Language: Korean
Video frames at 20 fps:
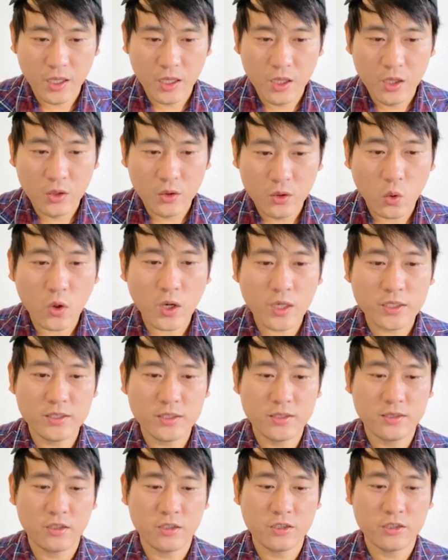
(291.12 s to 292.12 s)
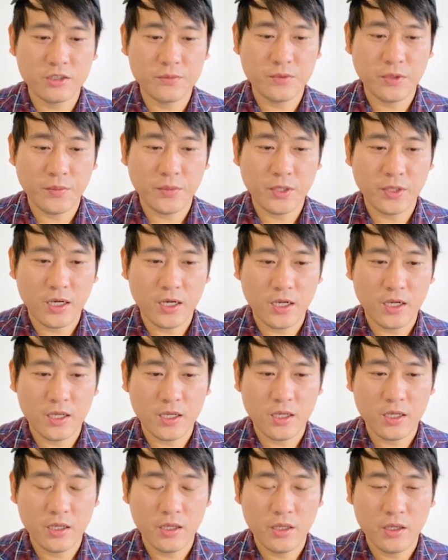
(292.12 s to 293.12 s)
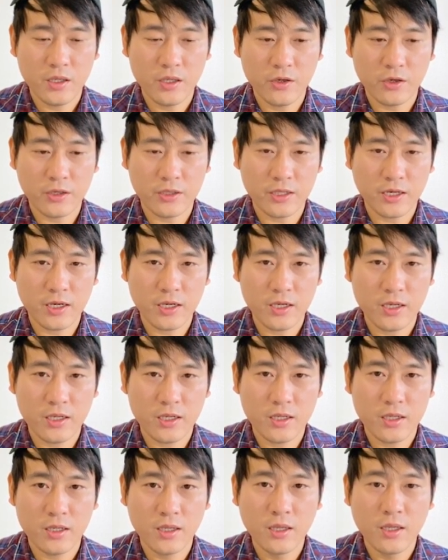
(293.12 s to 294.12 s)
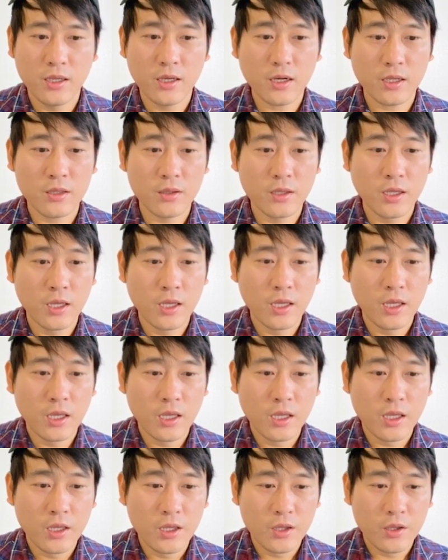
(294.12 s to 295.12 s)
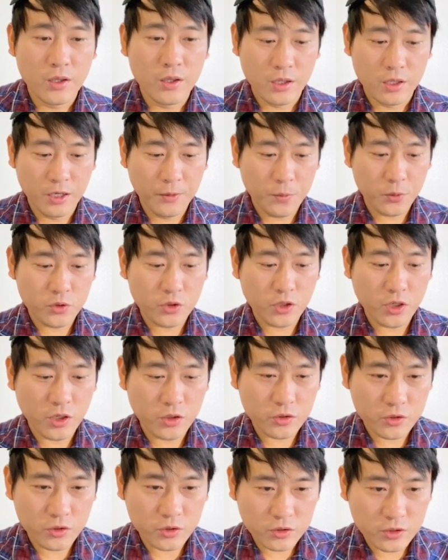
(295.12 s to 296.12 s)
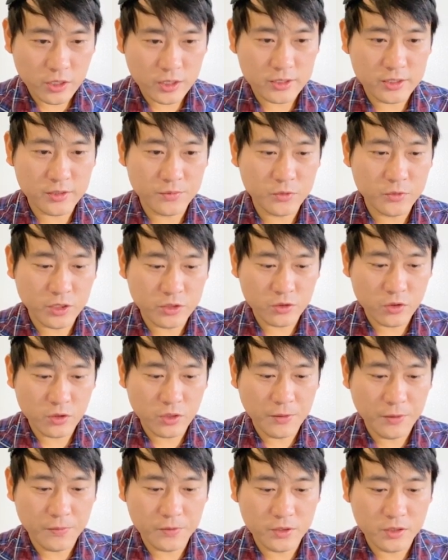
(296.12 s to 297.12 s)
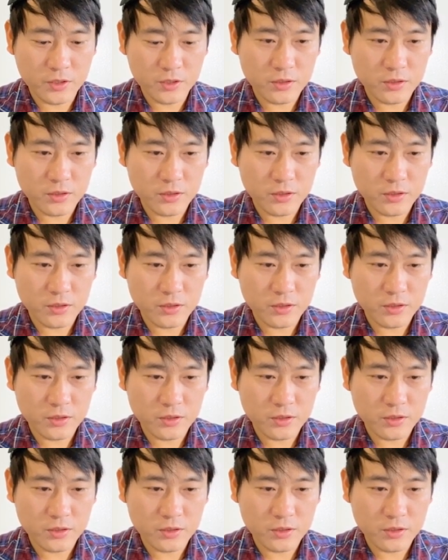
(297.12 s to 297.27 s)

똑같이 적으시면 됩니다. 여기다가, 그러니까 리프트 같은 건 다시 지면 되겠죠. 리프트도